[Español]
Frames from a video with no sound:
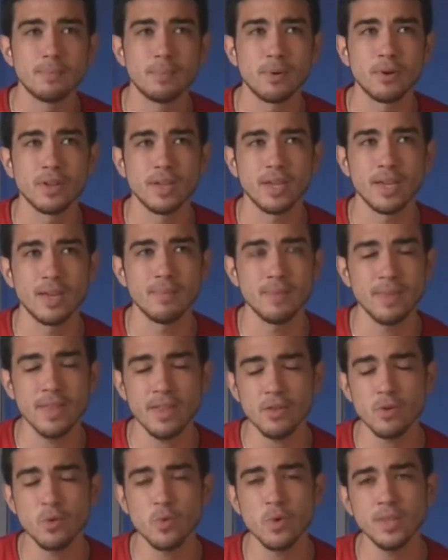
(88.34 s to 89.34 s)
porque me he
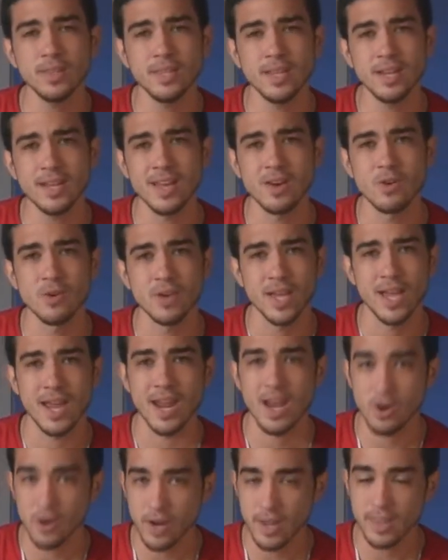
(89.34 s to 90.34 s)
dado cuenta que aunque a
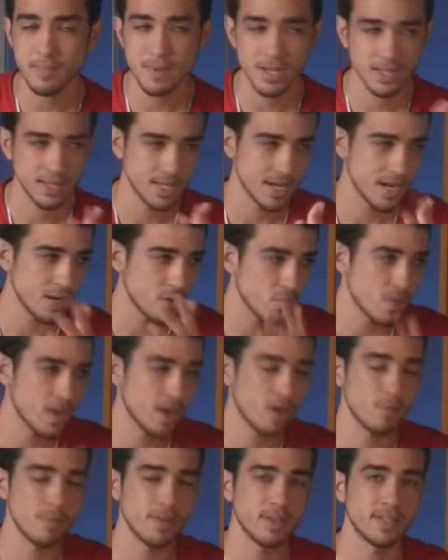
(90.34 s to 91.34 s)
la hora de mantener
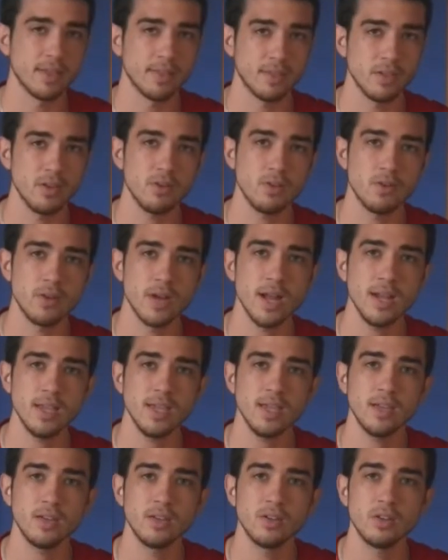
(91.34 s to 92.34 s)
una conversación con
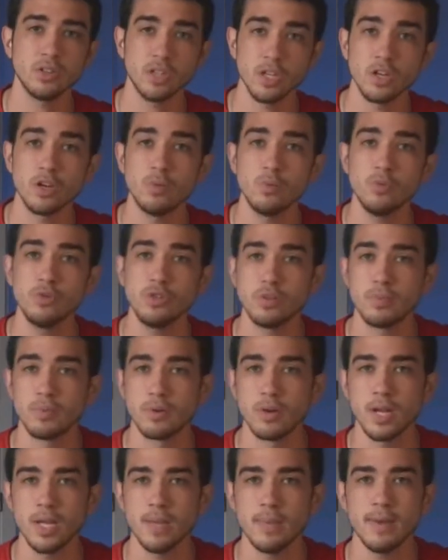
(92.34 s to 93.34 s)
alguien no tengo muchos
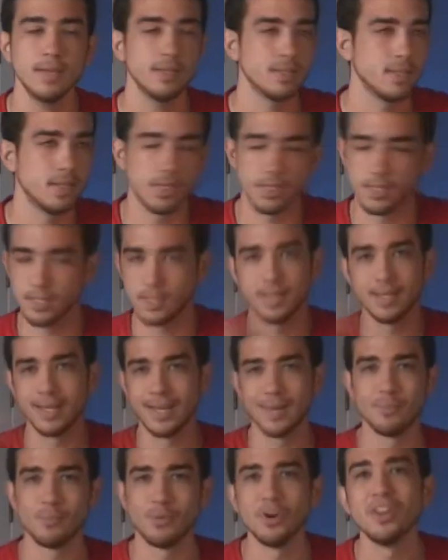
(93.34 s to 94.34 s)
problemas,
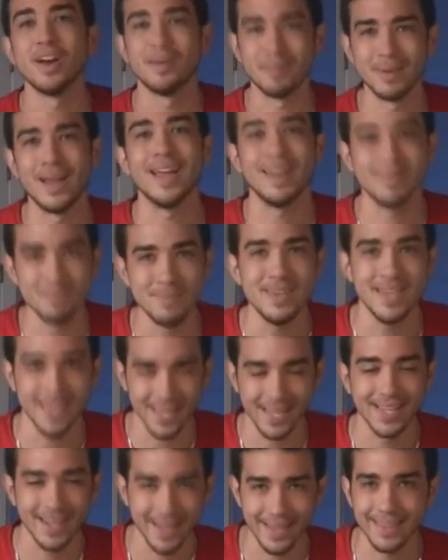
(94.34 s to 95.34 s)
puedo hablar
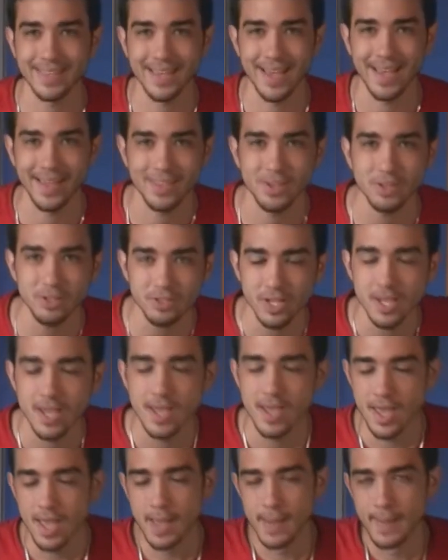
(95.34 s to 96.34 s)
bien, gracias a Dios.
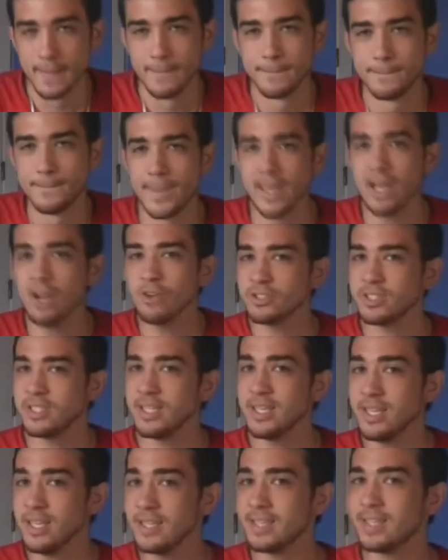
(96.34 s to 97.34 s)
Pero
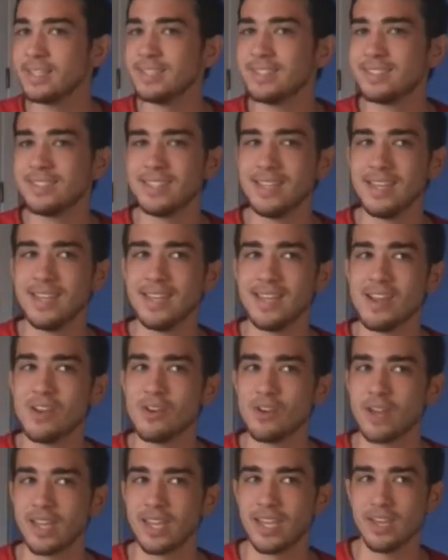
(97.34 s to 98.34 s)
sí, si
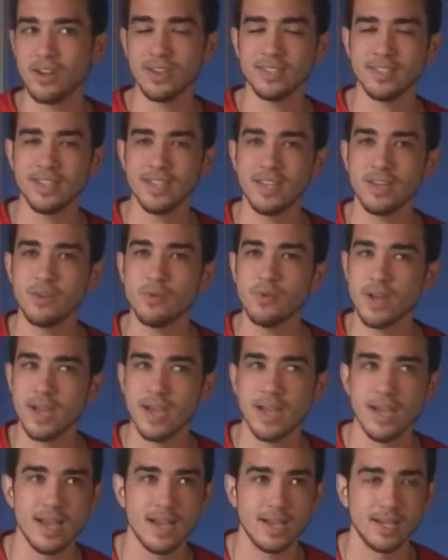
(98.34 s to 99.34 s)
lo que quiero hacer es
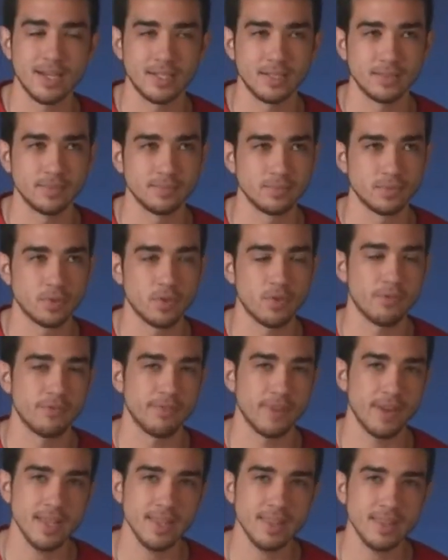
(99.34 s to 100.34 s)
una
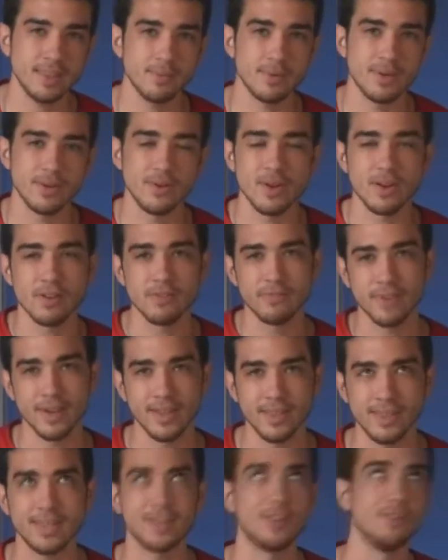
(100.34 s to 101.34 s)
conferencia, bueno, una
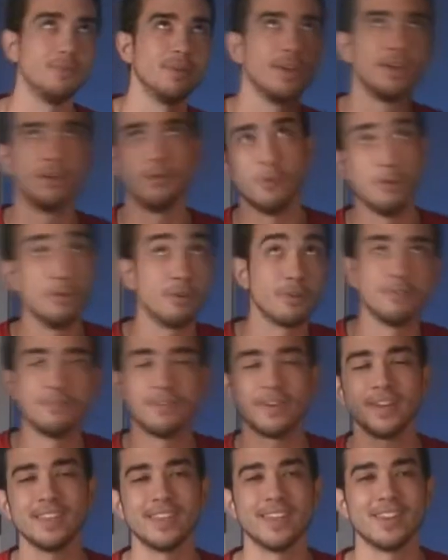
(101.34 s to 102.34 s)
conferencia no, eh, oh,
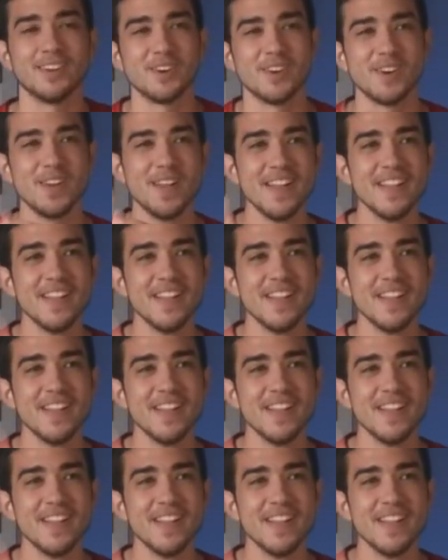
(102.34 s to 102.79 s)
conferencia no,